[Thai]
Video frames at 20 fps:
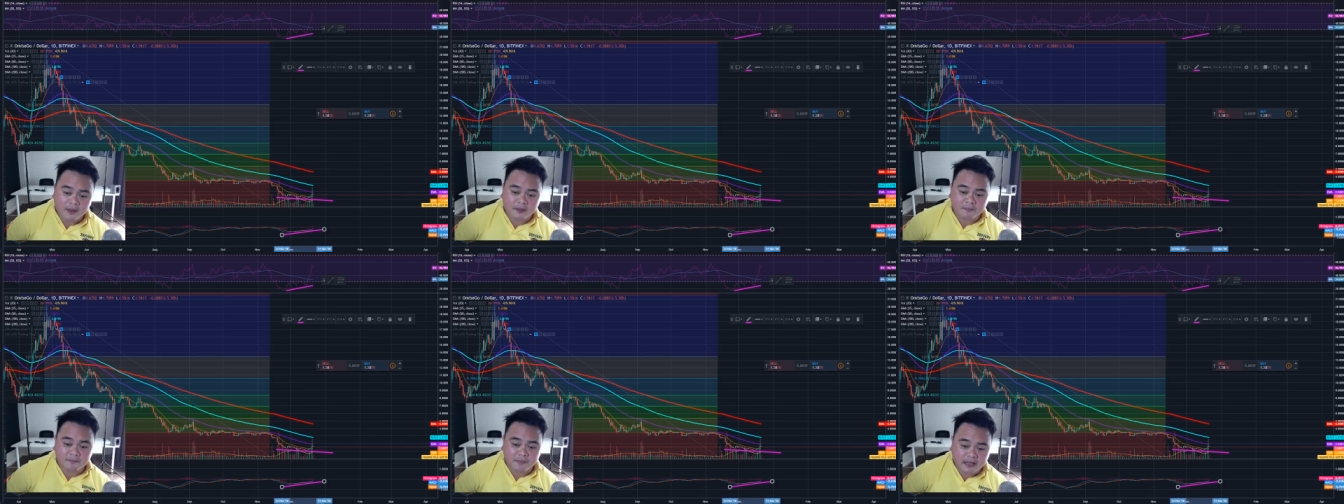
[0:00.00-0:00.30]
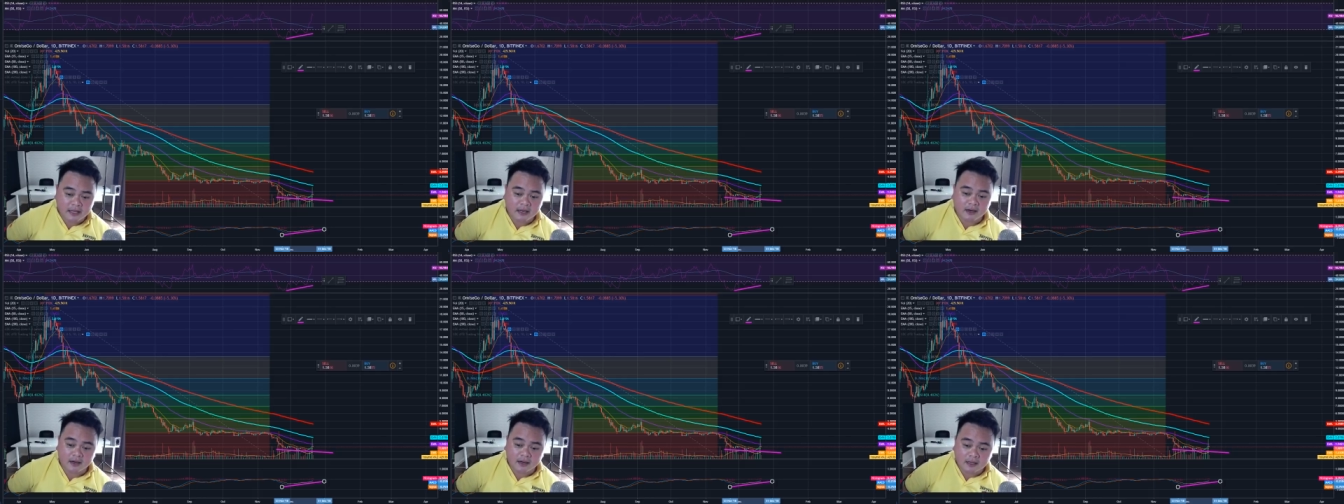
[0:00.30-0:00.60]
1
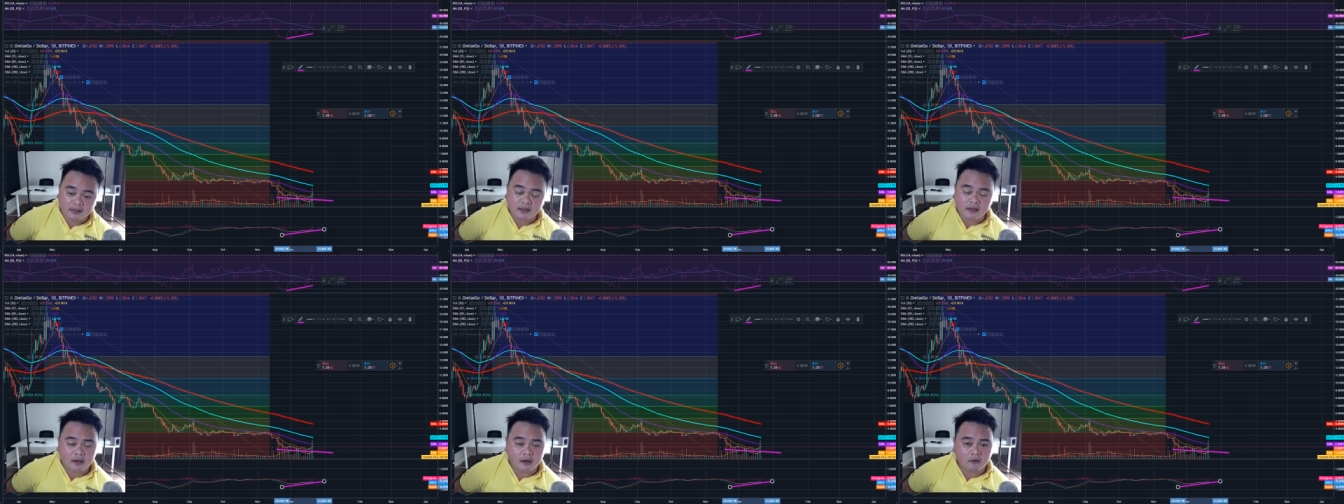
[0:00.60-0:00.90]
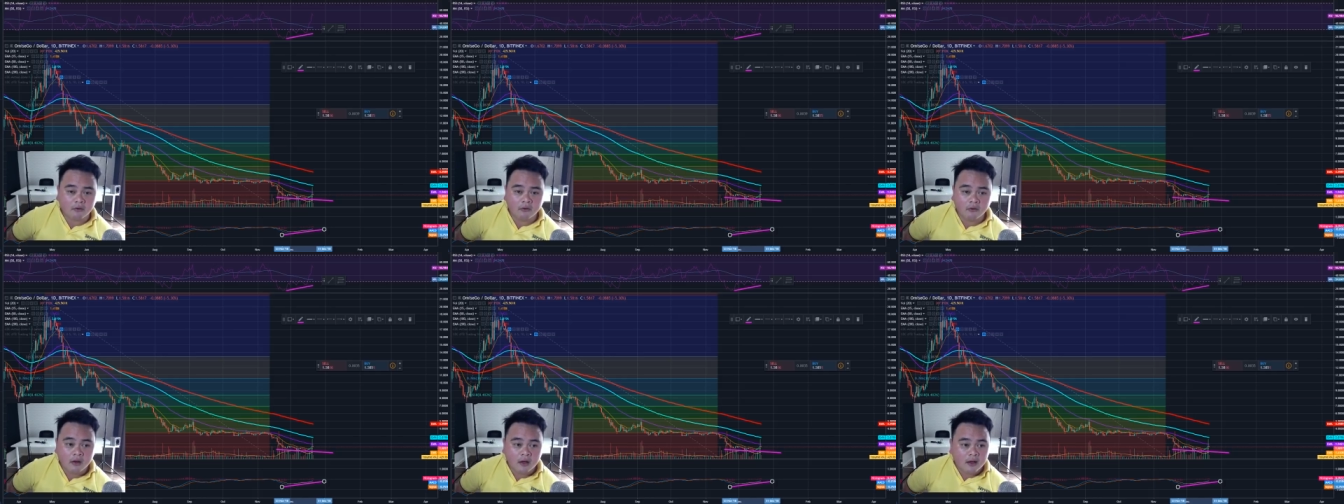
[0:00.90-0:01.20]
ปีแล้วนะที่เรา
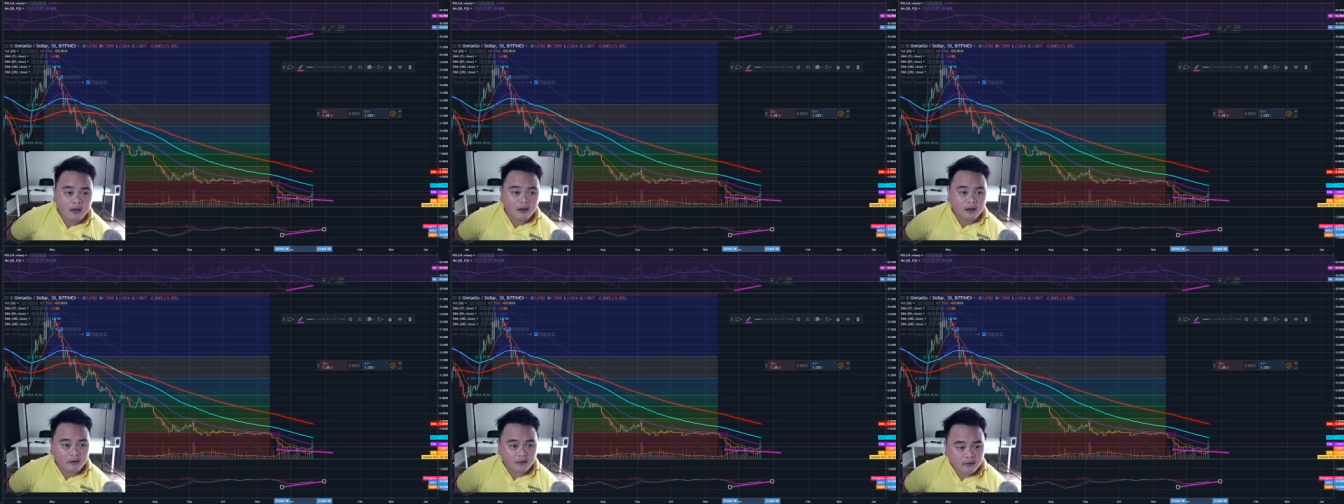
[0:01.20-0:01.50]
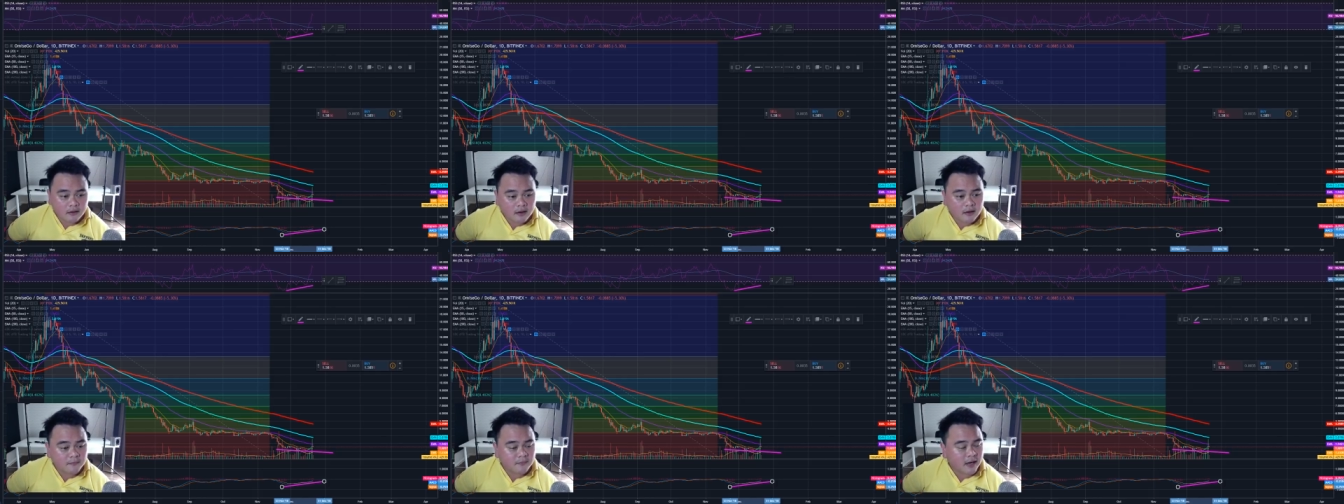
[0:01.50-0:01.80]

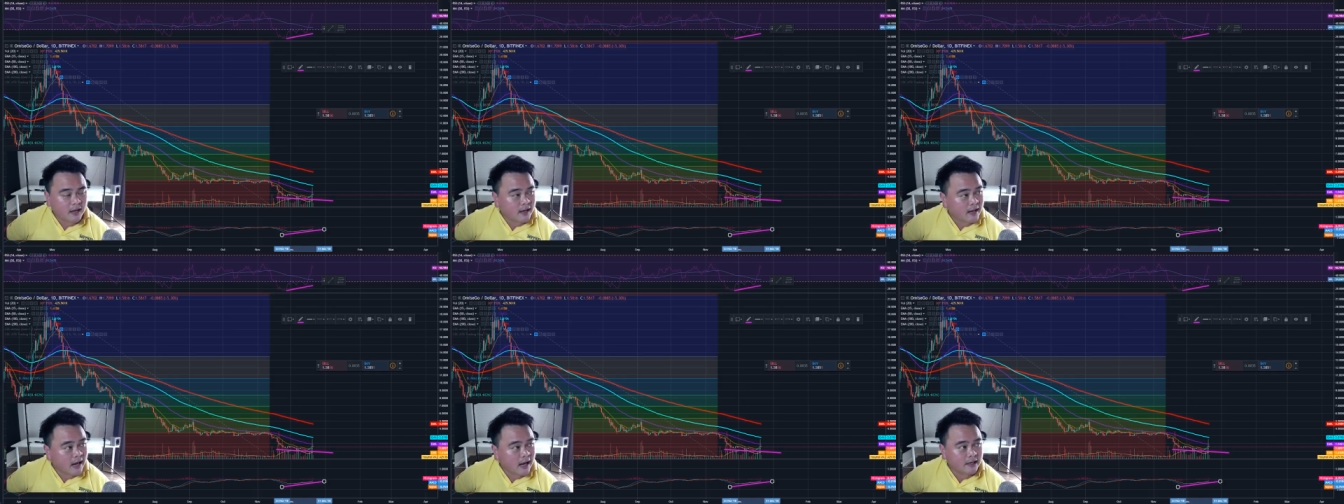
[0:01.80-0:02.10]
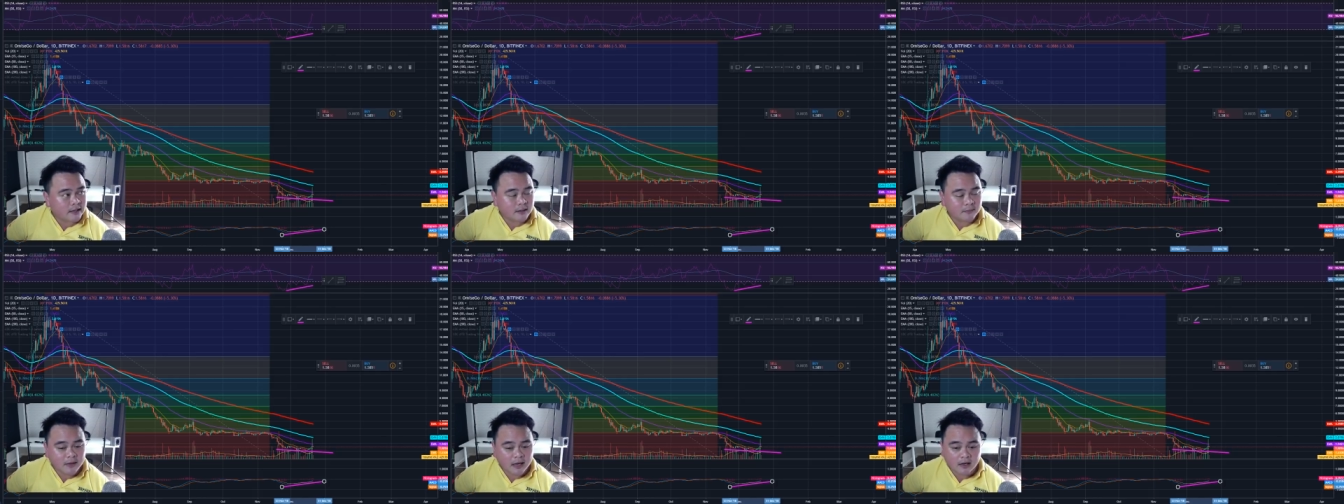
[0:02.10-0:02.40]
เริ่มรายการ
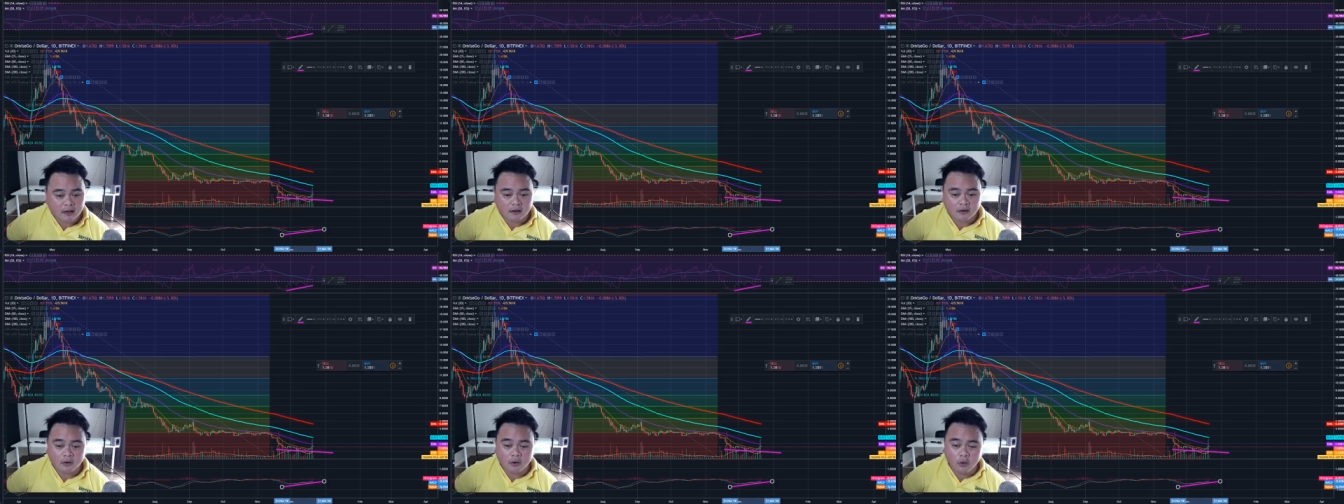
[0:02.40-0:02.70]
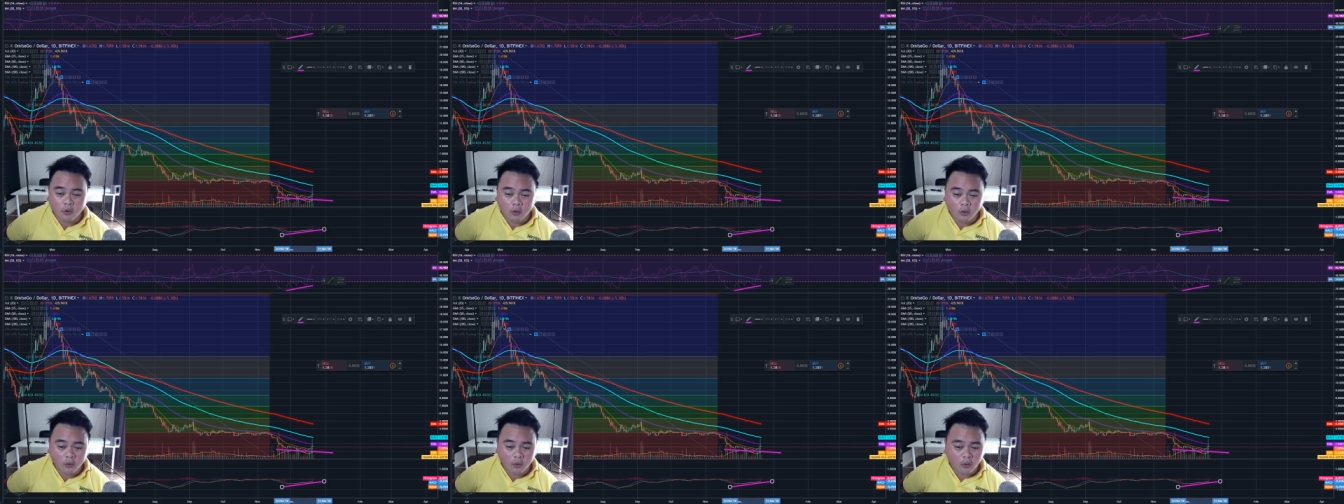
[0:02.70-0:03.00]
กันมาแล้วเราก็
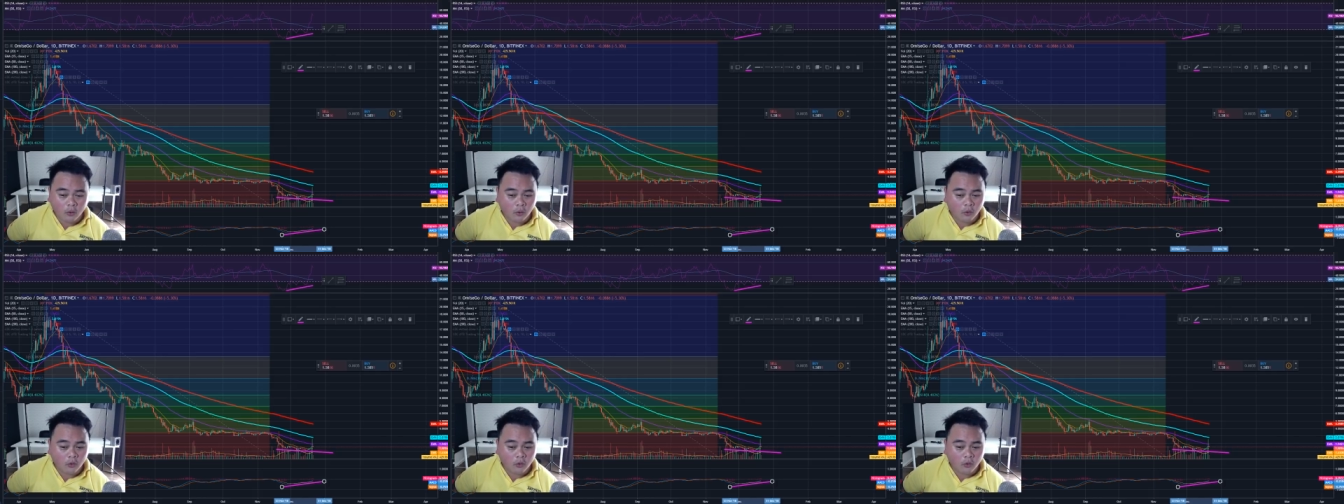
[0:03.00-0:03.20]
โอ้โห